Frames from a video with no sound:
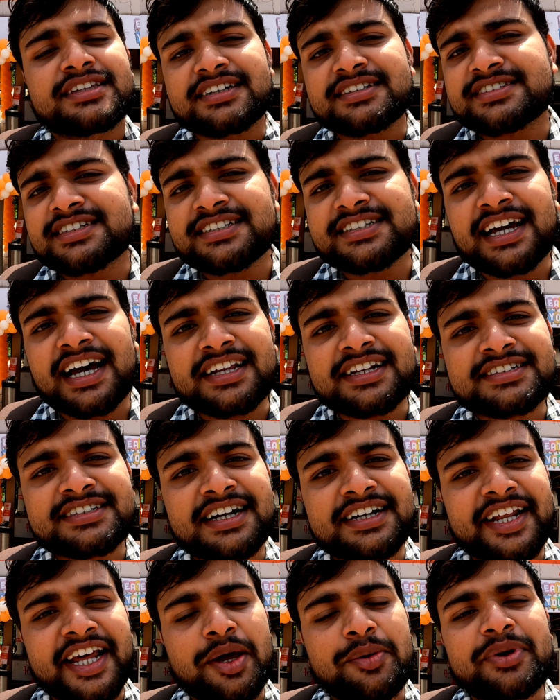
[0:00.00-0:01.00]
10 से 4
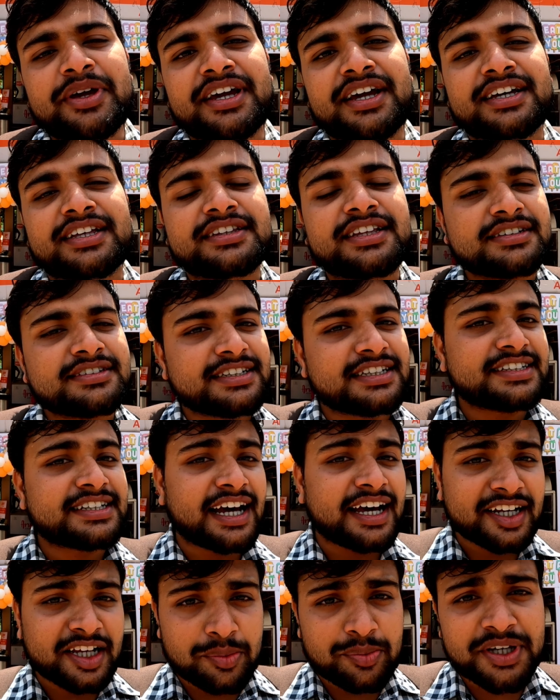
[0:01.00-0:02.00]
इसका टाइमिंग है 10 से
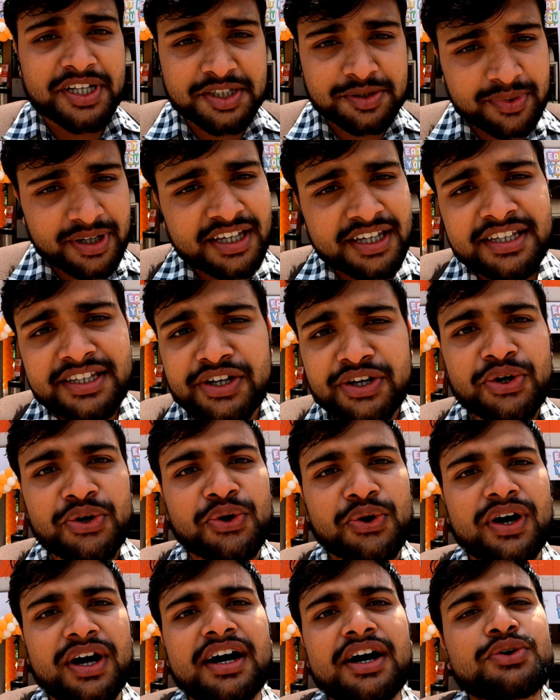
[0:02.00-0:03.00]
4 के बीच में ही ये
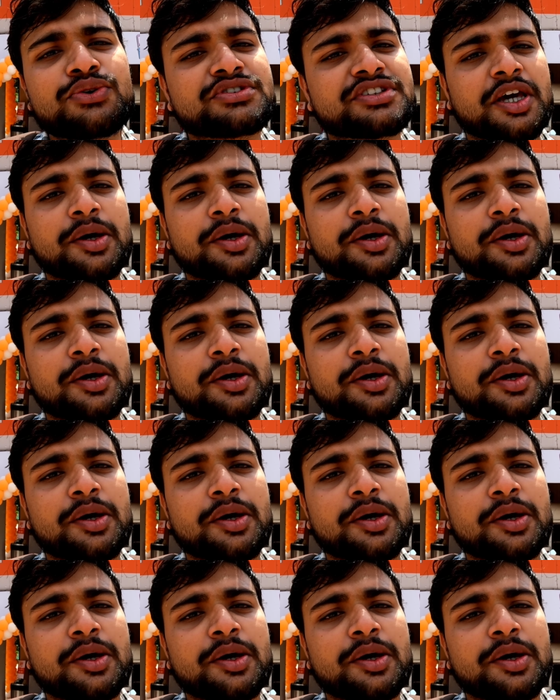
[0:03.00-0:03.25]
होगा